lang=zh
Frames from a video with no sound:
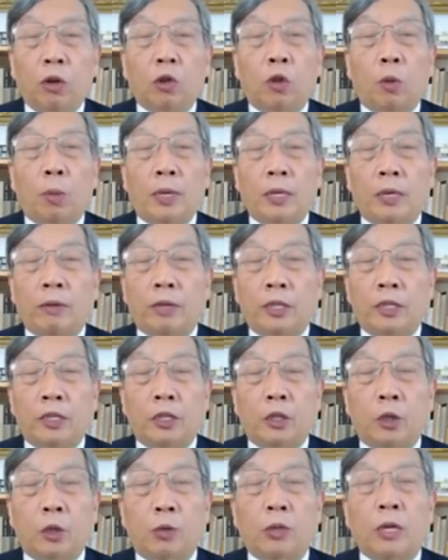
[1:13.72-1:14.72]
都被认为
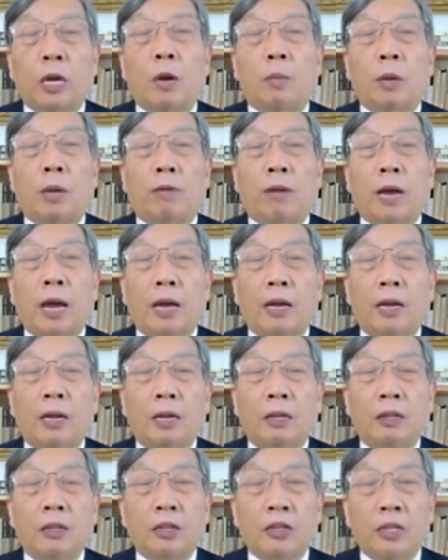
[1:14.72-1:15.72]
是崇洋媚外，
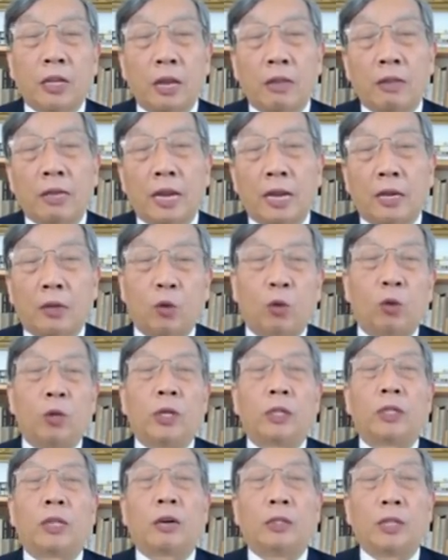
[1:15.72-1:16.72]
那现在中国
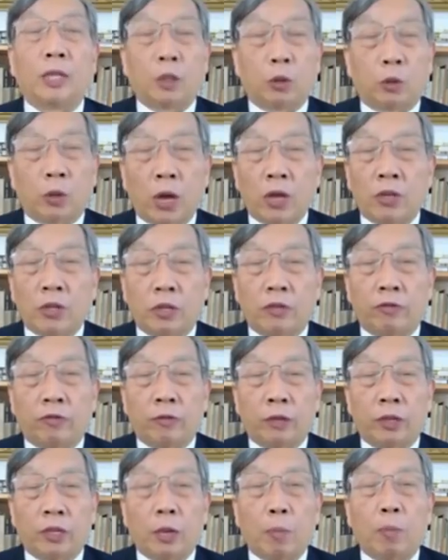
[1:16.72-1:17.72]
人当然也都穿西
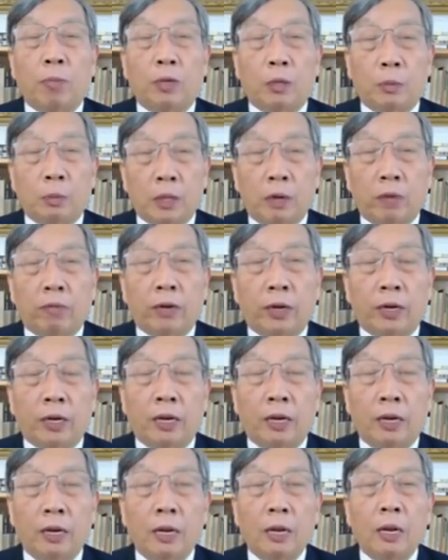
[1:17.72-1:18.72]
服了，也不这么认为
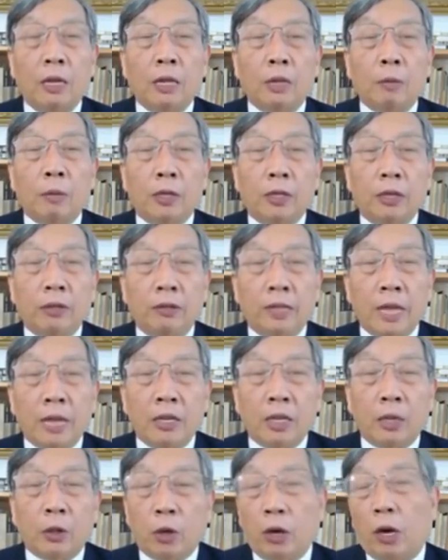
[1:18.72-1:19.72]
了。那么圣诞
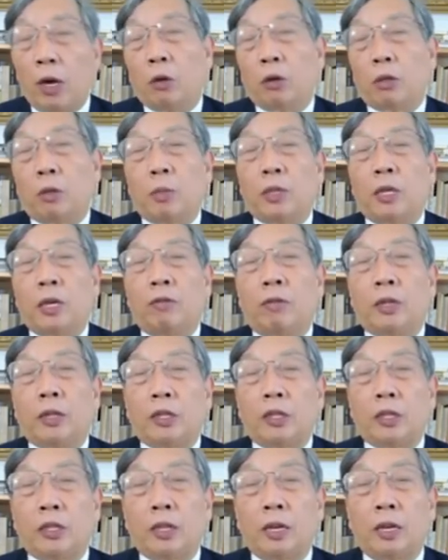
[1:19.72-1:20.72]
节同样有这么一个
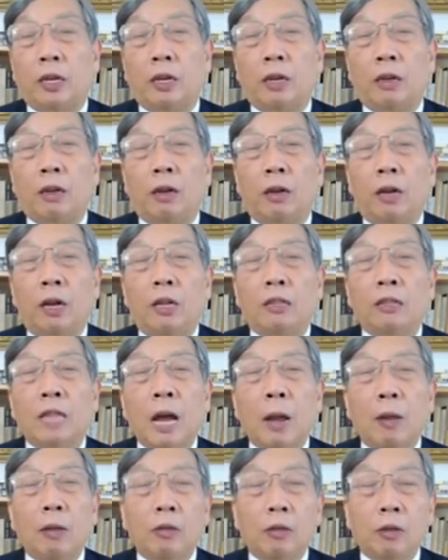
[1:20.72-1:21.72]
问题啊，
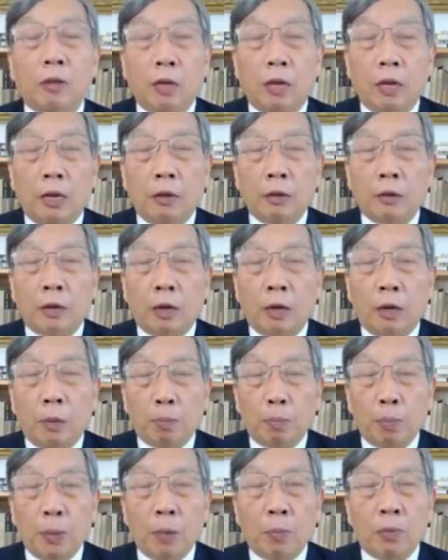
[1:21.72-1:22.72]
它这个
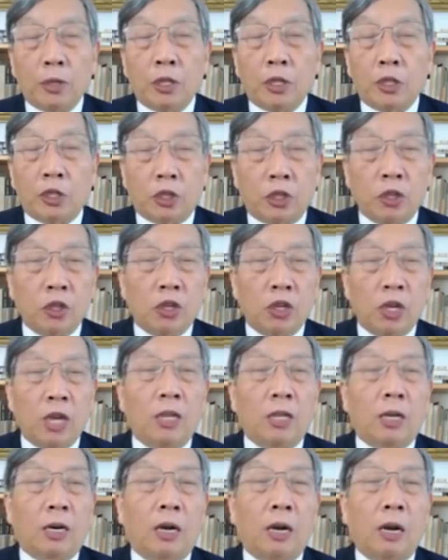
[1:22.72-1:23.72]
并不是直
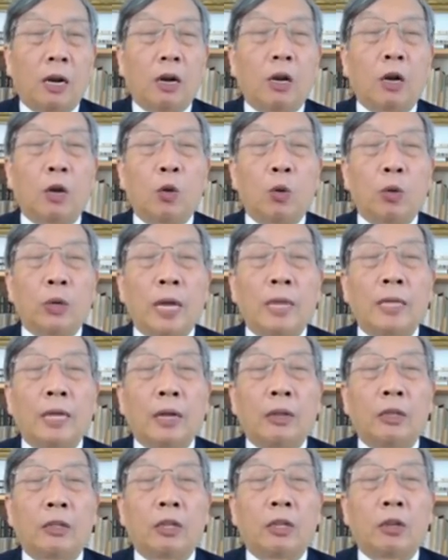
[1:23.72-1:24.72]
接的。和共产
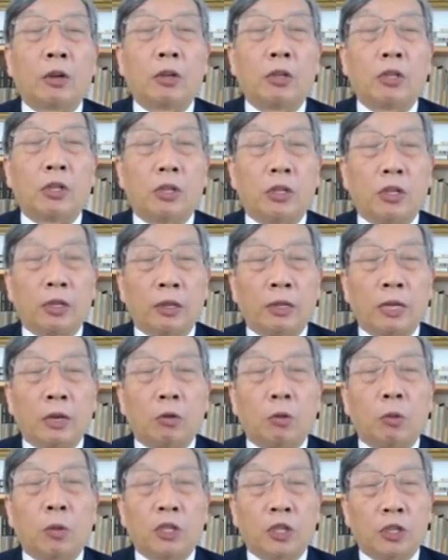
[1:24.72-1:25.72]
党的这套意识形态
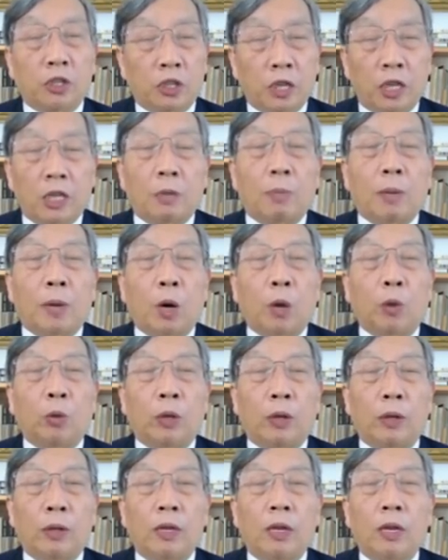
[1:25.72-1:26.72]
有什么直接的矛
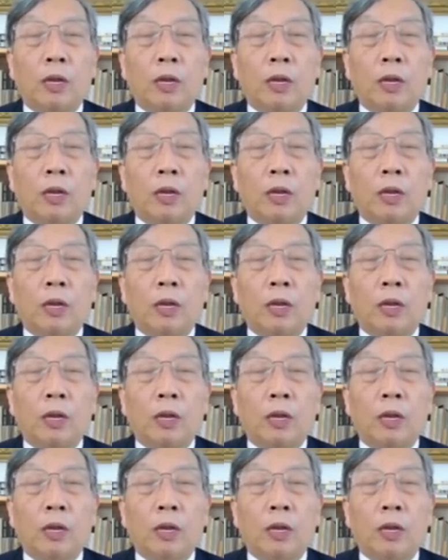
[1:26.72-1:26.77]
盾